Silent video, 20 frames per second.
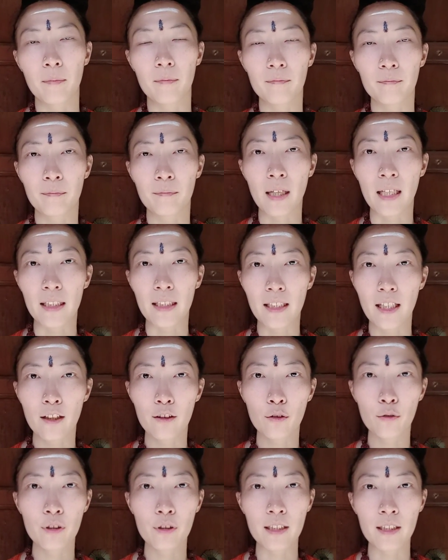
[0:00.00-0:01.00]
每天
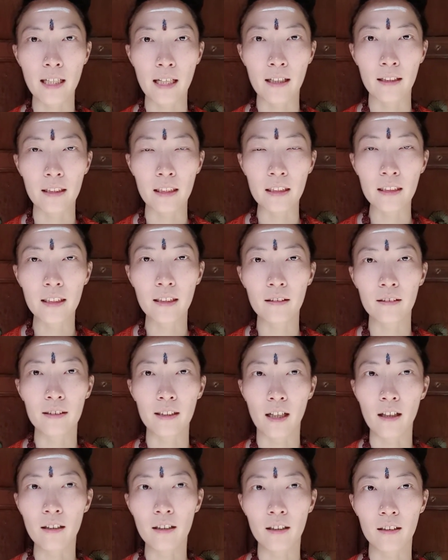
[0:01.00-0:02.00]
都是在宁静
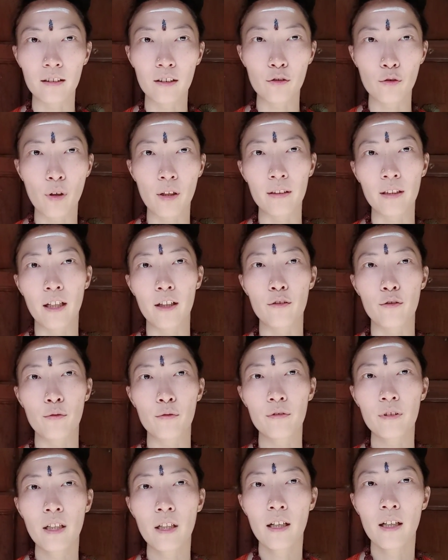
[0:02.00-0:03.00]
祥和的状态中。